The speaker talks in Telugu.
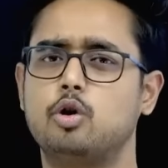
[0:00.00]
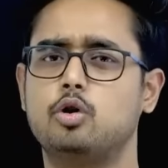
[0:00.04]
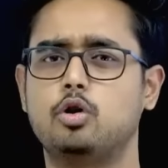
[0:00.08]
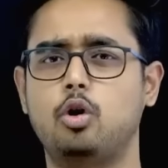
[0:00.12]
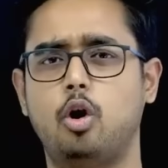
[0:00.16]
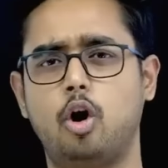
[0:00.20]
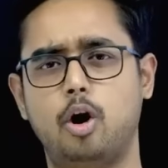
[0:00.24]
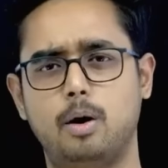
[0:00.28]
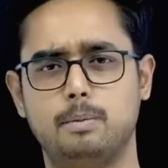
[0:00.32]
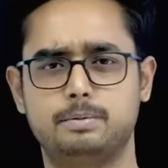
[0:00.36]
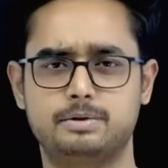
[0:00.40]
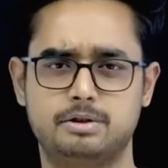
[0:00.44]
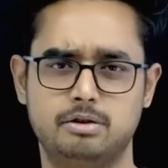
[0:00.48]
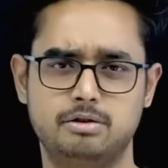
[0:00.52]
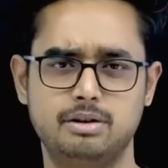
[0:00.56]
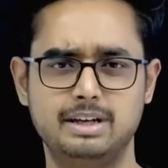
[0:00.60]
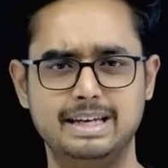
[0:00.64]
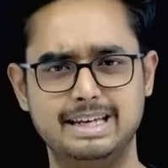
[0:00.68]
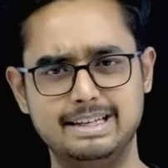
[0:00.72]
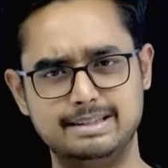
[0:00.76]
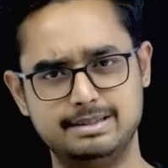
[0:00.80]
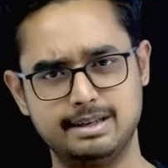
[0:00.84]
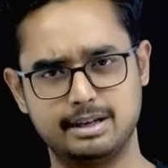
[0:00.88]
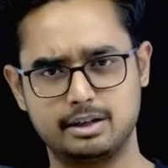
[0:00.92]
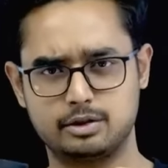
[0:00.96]
ఒక ఆప్షన్
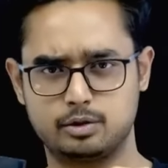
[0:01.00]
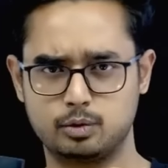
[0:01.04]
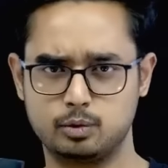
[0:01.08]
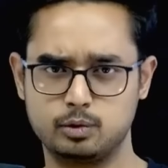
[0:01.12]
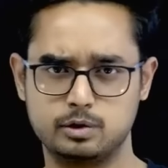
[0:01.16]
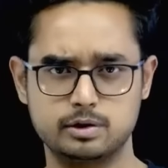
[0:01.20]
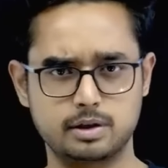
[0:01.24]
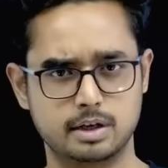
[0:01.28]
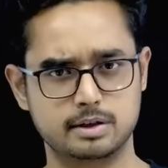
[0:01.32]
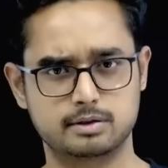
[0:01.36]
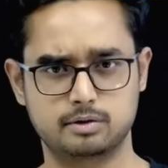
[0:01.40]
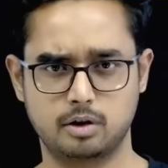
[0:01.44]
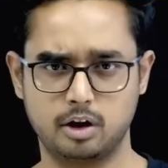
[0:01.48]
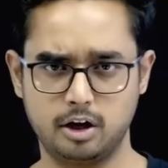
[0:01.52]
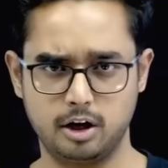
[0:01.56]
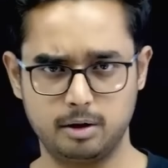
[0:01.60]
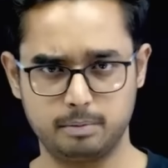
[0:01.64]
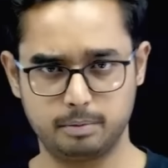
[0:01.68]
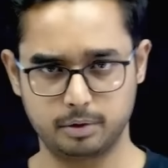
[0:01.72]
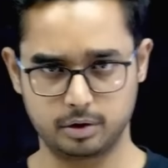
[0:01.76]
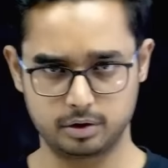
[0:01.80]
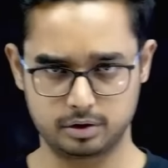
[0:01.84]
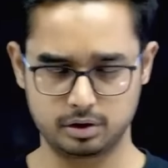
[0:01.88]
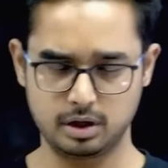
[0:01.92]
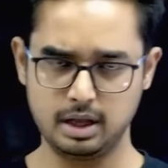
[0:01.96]
ఈజీగా చూస్ చేసుకొని
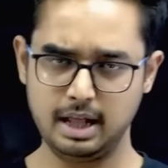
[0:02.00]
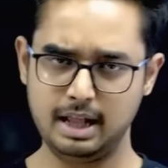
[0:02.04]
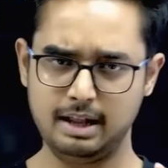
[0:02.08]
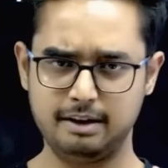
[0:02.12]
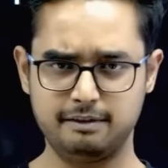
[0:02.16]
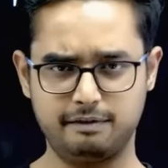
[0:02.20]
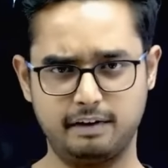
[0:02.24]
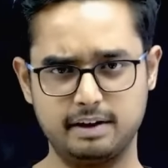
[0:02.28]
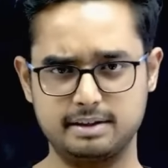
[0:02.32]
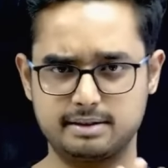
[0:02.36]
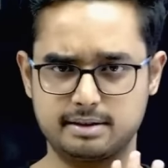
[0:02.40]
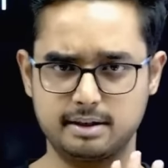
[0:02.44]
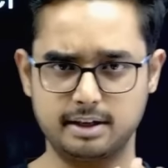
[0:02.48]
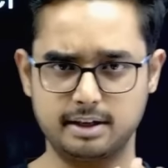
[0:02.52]
వెళ్ళిపోవచ్చు ఫస్ట్